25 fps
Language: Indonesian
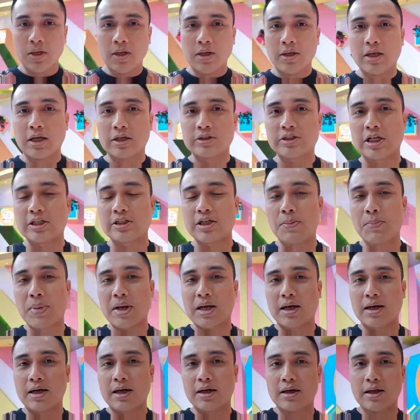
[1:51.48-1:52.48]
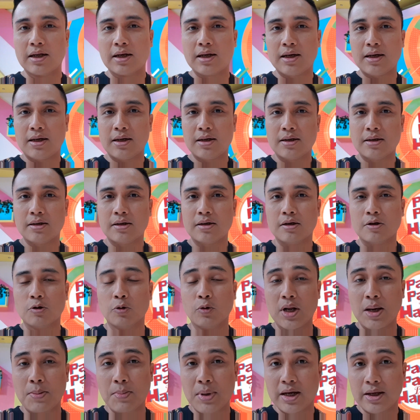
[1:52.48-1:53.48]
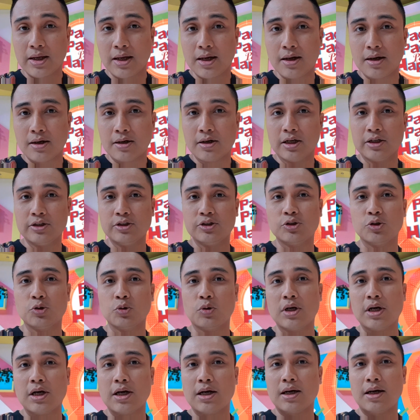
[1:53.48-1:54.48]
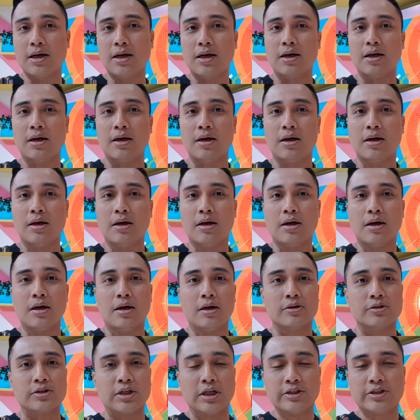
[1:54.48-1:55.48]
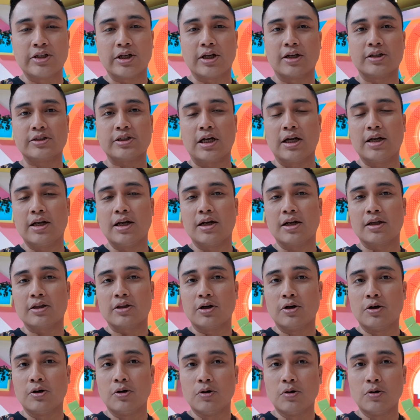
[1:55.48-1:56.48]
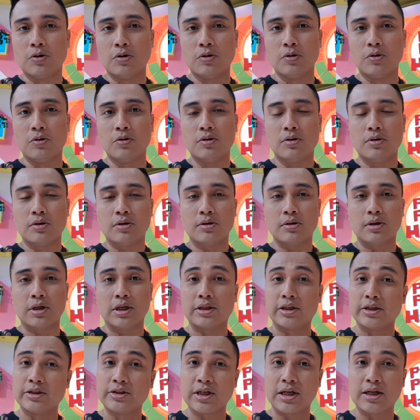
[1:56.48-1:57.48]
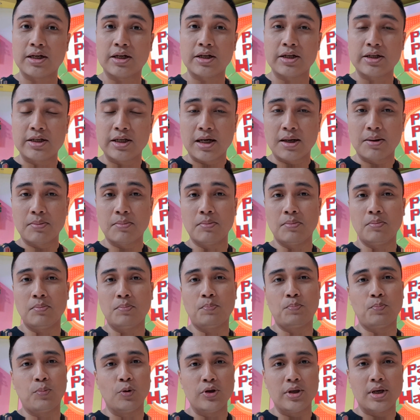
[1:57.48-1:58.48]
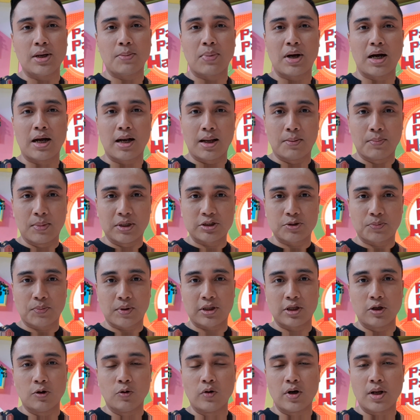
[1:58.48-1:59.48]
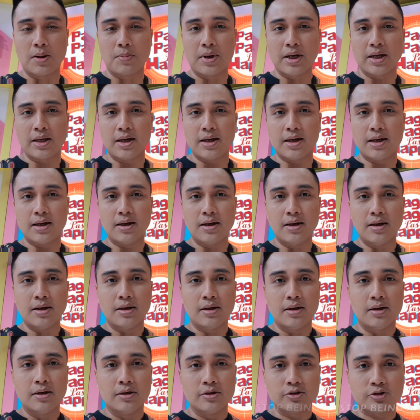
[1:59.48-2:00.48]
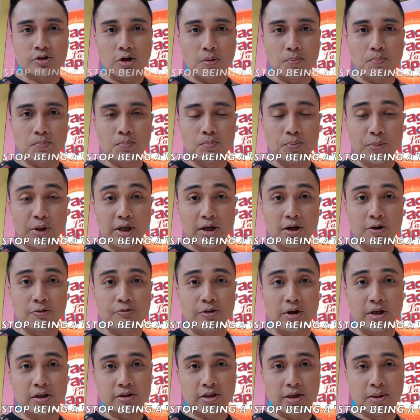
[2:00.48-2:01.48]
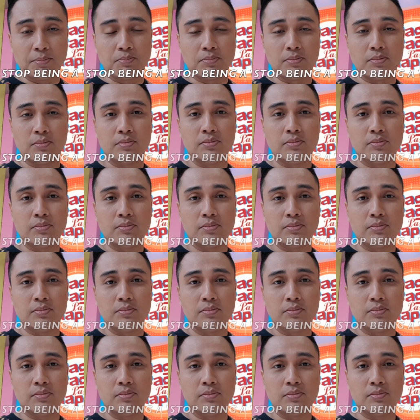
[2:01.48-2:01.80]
Yang saya sampaikan adalah Luna Maya dan juga sensiker sekalian atau netizen yang punya pengalaman seperti Luna Maya, stop being a victim.